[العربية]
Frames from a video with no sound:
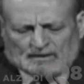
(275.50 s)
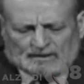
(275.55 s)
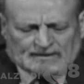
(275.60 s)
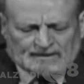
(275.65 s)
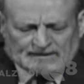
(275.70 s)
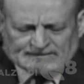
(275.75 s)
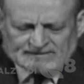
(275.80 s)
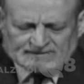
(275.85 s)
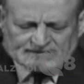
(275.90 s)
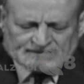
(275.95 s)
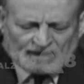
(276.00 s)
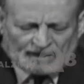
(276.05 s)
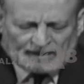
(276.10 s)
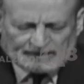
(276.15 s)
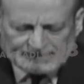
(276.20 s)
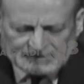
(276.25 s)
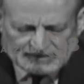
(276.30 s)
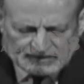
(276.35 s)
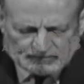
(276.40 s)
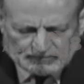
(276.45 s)
علة
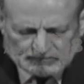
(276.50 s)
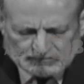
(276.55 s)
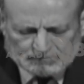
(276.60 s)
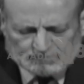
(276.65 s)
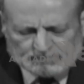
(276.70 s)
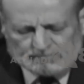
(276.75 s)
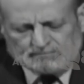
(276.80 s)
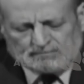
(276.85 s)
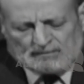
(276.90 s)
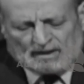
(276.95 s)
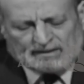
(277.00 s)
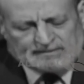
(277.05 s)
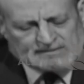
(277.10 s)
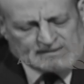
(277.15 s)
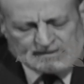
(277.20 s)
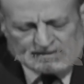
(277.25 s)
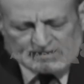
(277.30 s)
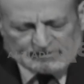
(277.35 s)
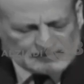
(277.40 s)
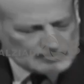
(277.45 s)
التحريم
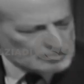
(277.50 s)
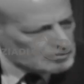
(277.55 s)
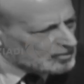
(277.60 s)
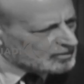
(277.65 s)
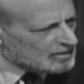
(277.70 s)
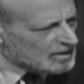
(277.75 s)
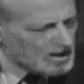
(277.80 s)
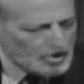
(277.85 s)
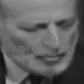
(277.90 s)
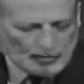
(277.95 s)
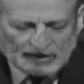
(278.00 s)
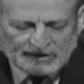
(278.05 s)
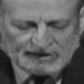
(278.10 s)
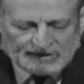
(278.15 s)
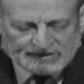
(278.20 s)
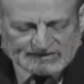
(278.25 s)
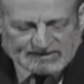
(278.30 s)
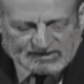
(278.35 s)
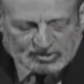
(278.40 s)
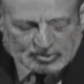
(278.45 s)
هتيجي في دورها
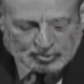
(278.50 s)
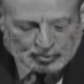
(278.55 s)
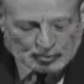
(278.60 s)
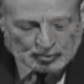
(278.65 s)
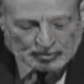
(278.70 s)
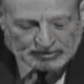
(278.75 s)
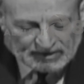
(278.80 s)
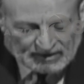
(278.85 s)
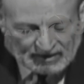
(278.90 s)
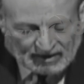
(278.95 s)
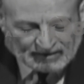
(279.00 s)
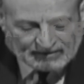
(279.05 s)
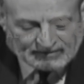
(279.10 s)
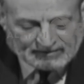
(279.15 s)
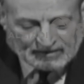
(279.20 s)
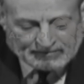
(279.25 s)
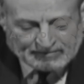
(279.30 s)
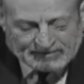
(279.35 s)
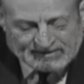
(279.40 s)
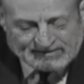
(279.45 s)
وعلة السكوت اللي
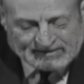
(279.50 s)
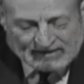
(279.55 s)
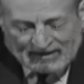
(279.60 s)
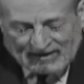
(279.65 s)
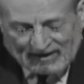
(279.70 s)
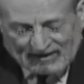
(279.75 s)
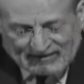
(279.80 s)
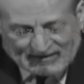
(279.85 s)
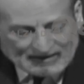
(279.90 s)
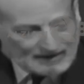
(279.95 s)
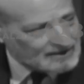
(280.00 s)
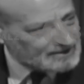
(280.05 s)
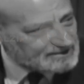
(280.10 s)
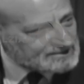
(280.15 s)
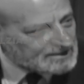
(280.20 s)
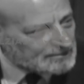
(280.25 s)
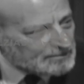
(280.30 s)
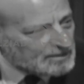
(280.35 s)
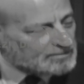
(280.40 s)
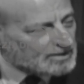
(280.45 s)
حضرتك بتسأل عنها
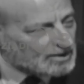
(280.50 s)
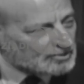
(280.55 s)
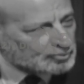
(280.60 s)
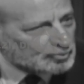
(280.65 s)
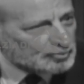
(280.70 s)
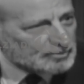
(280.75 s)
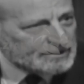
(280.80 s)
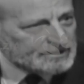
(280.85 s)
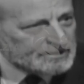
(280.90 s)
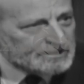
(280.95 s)
اللي سببها طول